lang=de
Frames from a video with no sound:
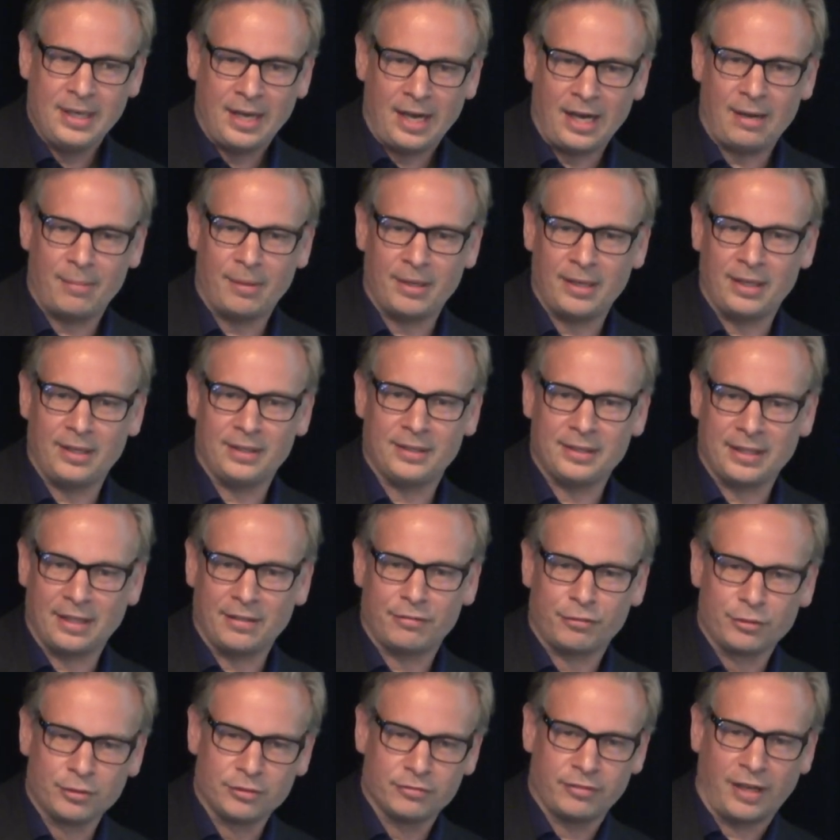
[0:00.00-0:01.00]
Aber
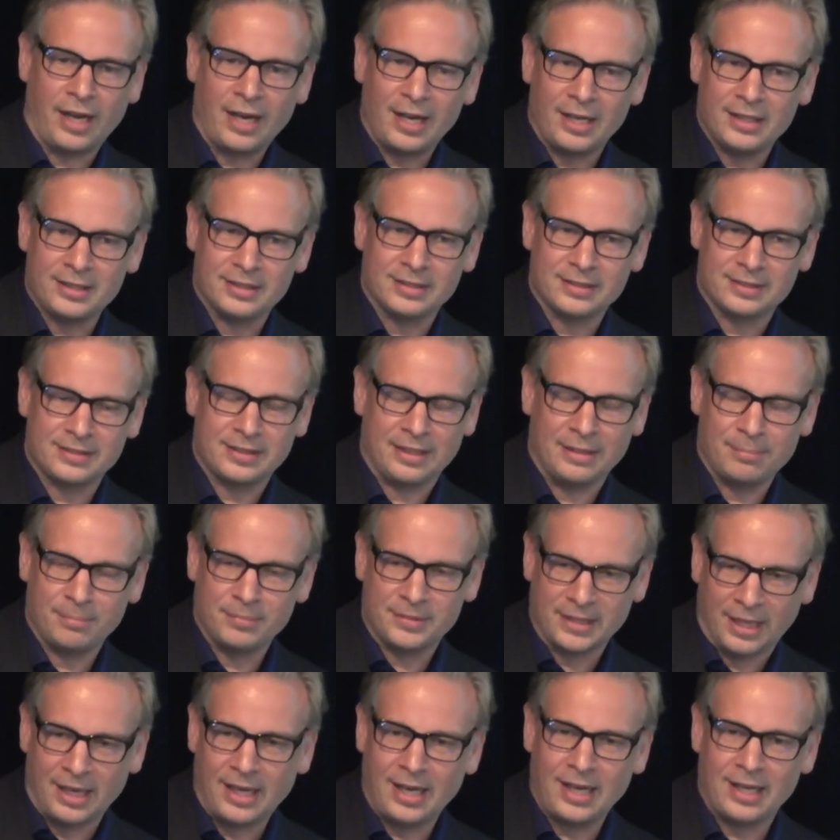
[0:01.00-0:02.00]
der Funken Wahrheit ist
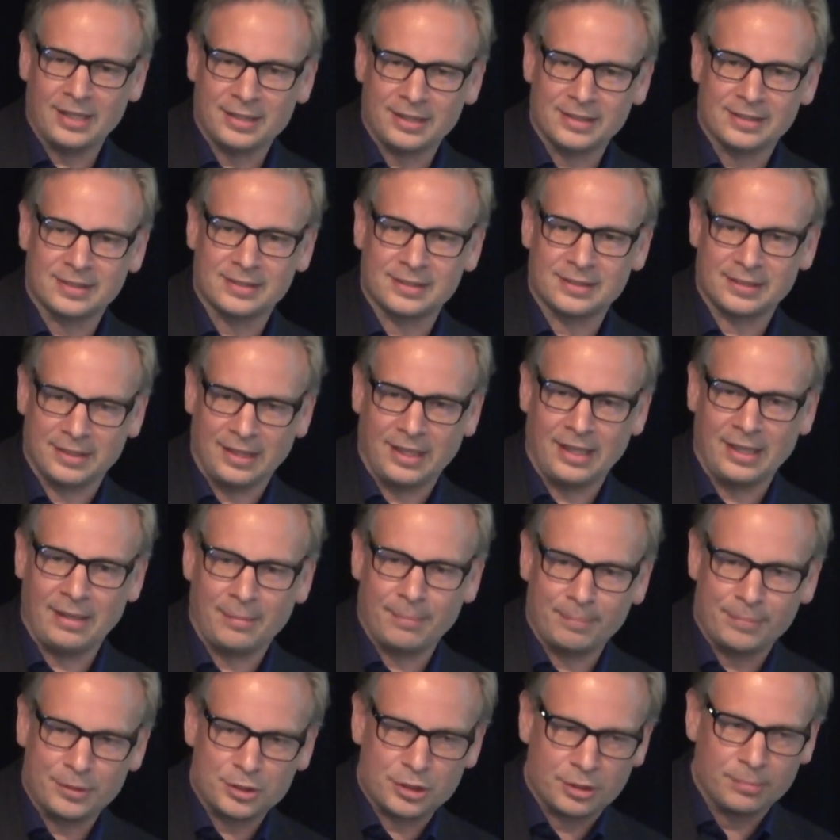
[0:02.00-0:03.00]
eben da, dass ja,
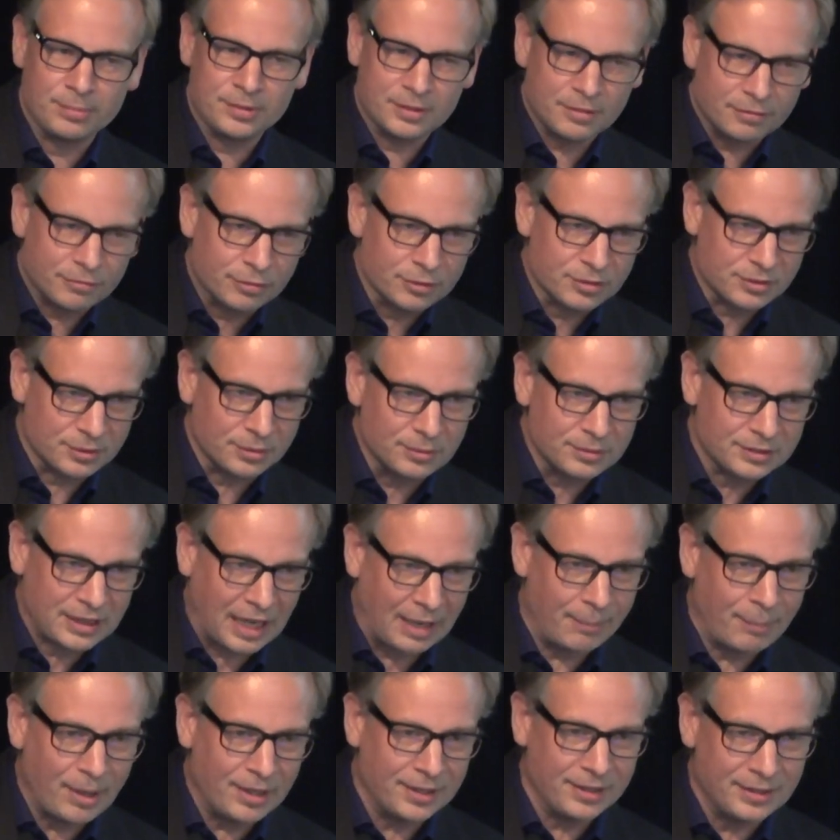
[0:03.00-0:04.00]
bestimmte Funktionen
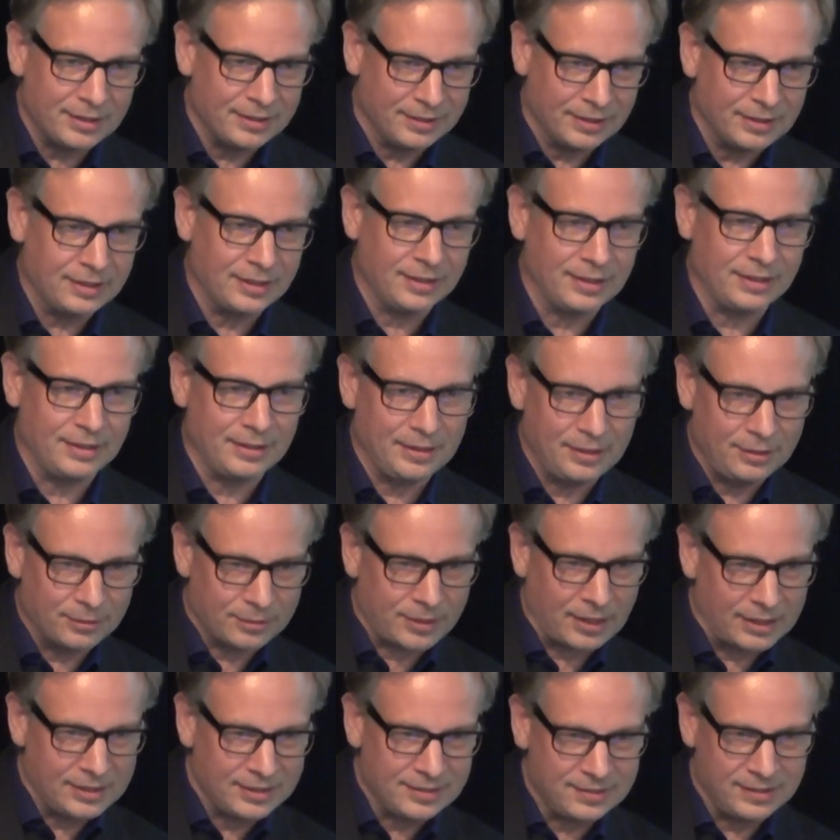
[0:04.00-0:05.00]
kann man äh,
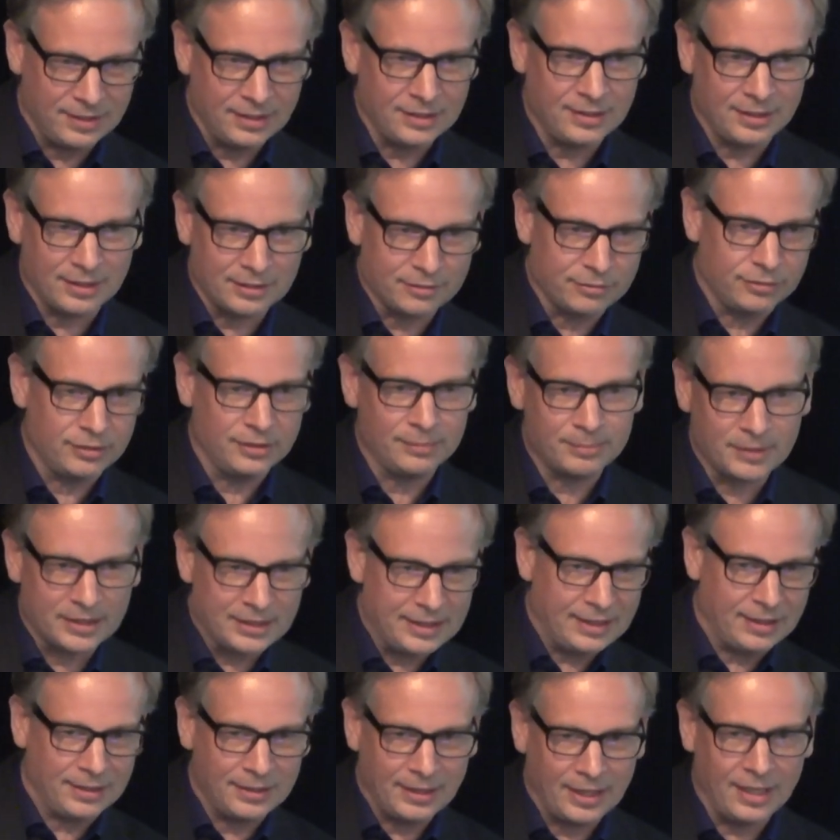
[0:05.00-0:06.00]
lokalisieren irgendwo im
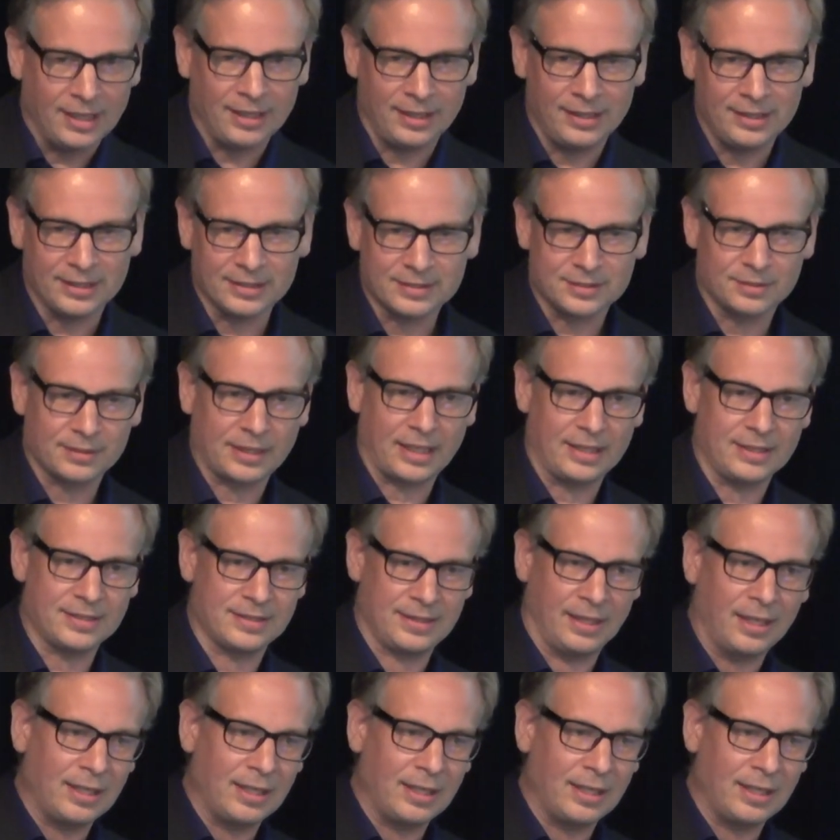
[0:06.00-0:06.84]
Gehirn, eher links und rechts.